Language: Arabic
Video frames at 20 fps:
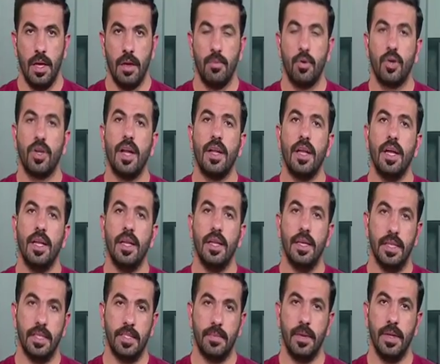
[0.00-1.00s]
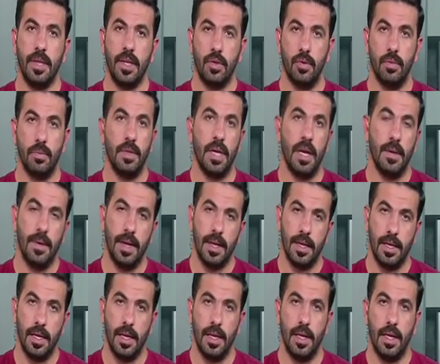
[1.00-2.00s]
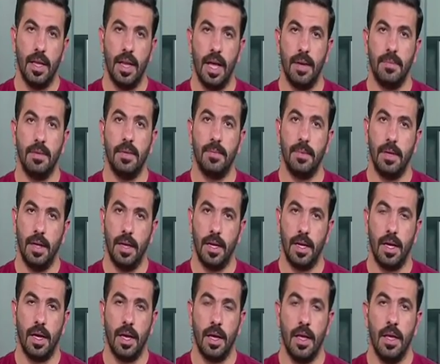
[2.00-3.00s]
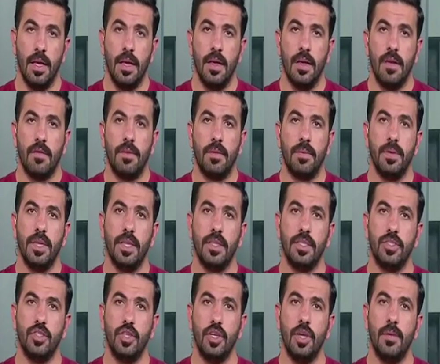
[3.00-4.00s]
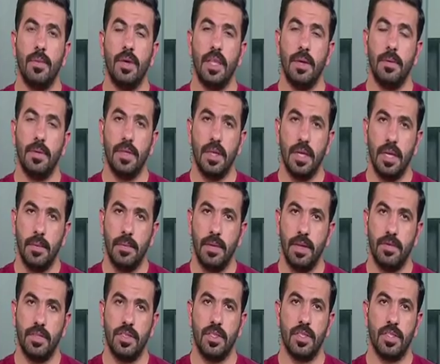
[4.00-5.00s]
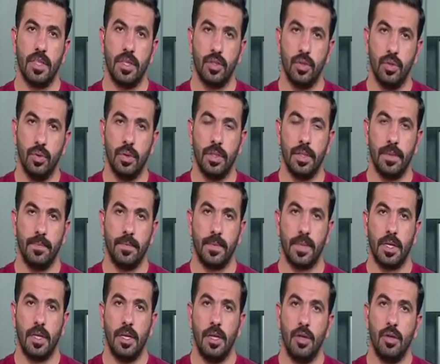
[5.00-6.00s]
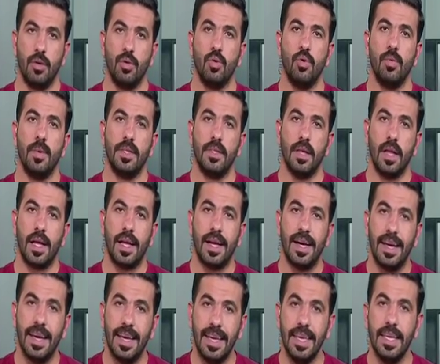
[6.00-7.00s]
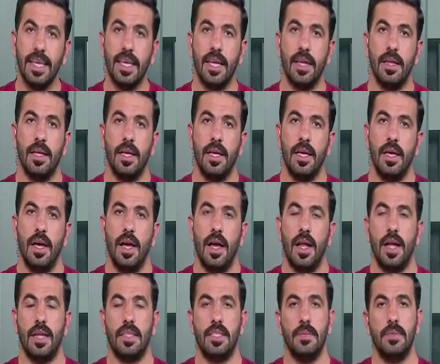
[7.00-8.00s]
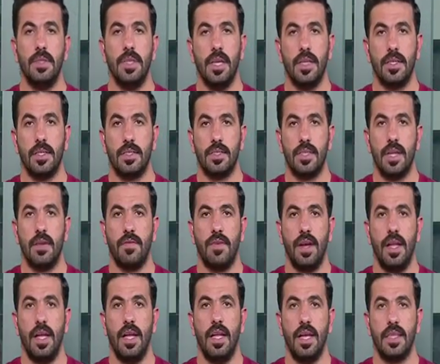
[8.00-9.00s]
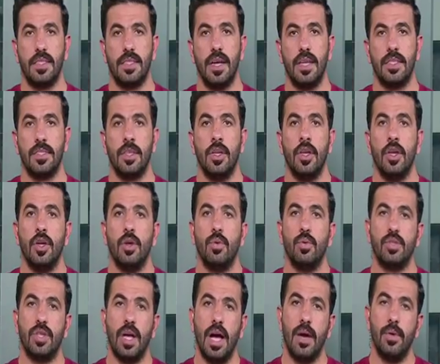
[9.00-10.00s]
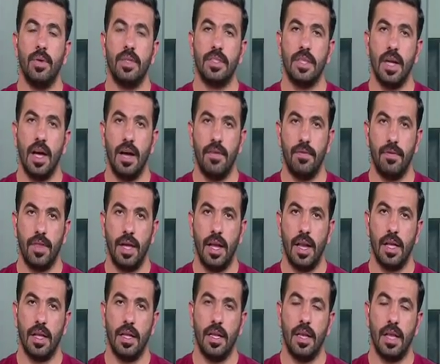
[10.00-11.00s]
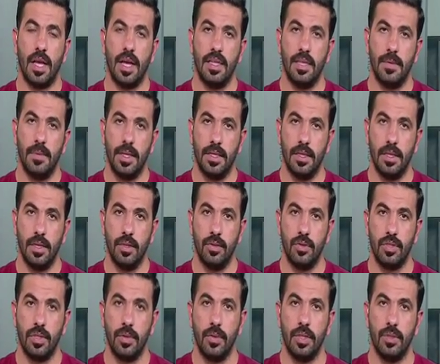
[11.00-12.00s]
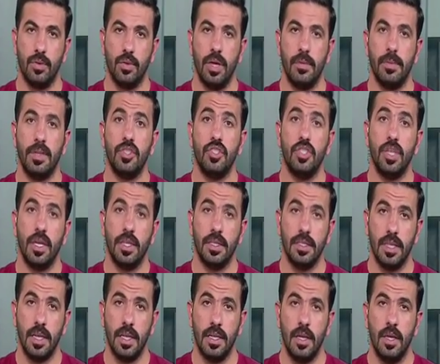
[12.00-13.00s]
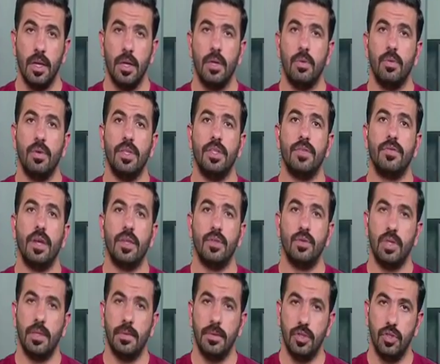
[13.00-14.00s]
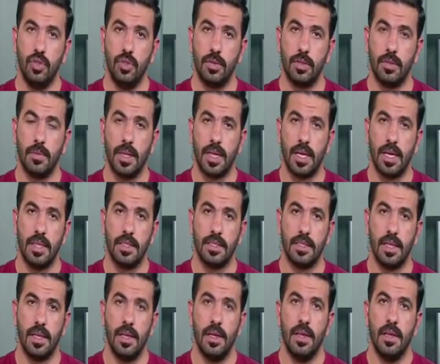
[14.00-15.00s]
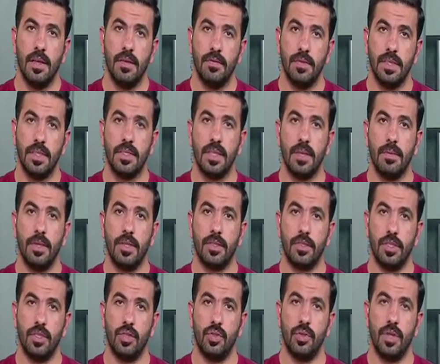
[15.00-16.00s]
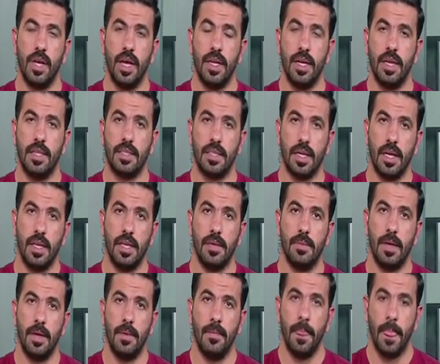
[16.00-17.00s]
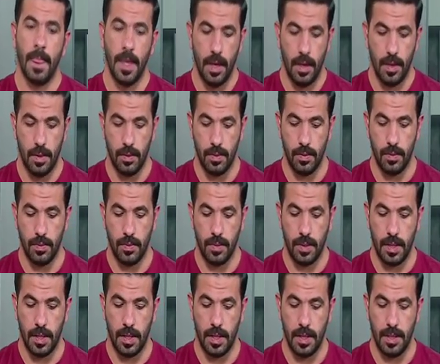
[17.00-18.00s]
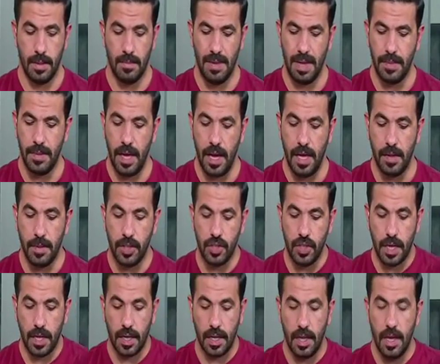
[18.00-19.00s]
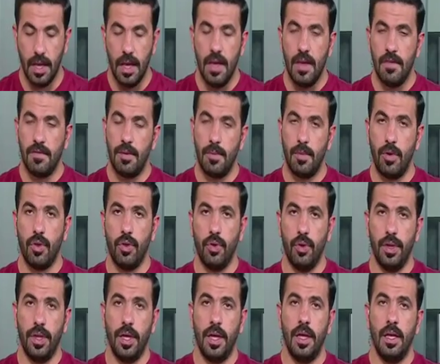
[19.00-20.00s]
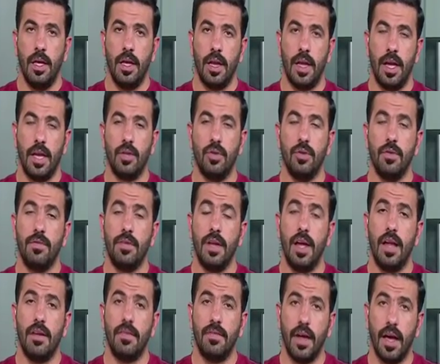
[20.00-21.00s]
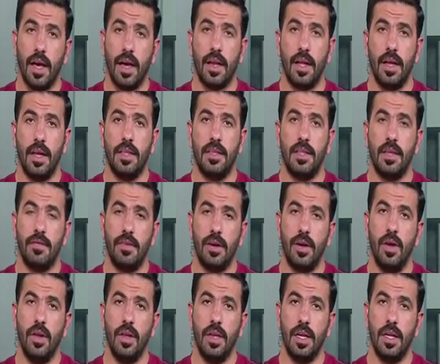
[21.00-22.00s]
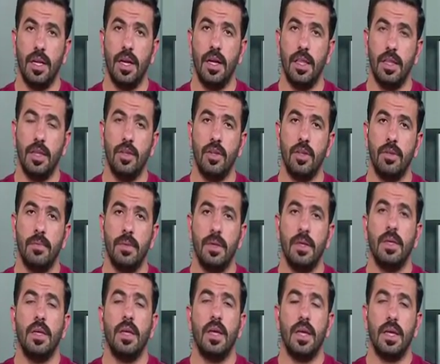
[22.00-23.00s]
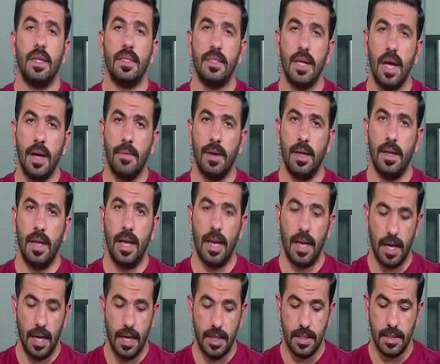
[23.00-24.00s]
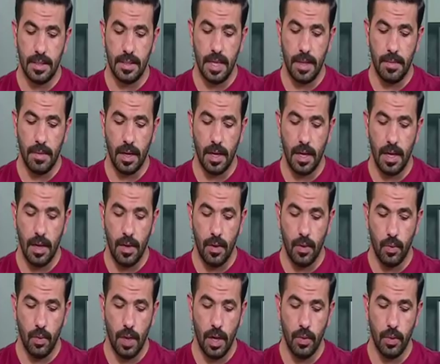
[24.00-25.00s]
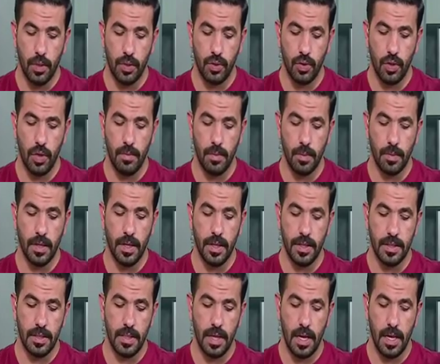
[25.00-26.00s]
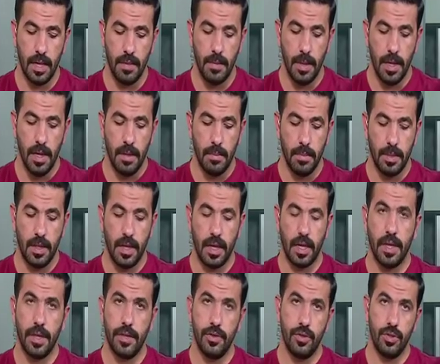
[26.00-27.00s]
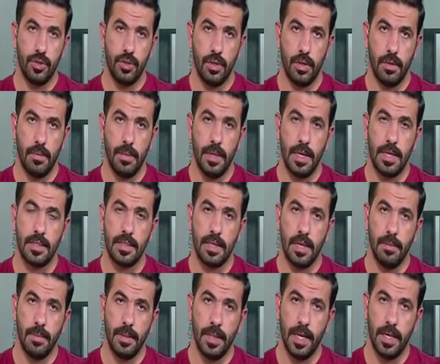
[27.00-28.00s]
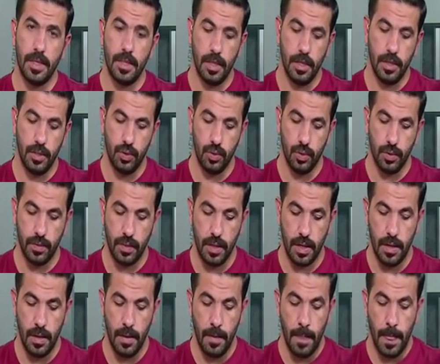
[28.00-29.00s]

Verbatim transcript: مكانه احنا اللي نتمنى يكون بها بلدنا الحبيب العراق فبالنتيجه اليوم اذا بدينا بنفسنا صدقوني الحكومه تلقائيا راح تبدي هي تتصرف على هالاساس وتحاول تحافظ على الخدمات اللي انتم سويتوها مجانيا واللي دفعتوها من جيوبكم الخاصه في سبيل تعيشون حياه كريمه وما بها اي مشاكل. فموضوعنا راح يكون في الفقره التفاعليه لهذا اليوم أه، تابع للحلقات السابقة وهو شلون ممكن نساهم بتغيير جزء من السلبيات اللي نشوفها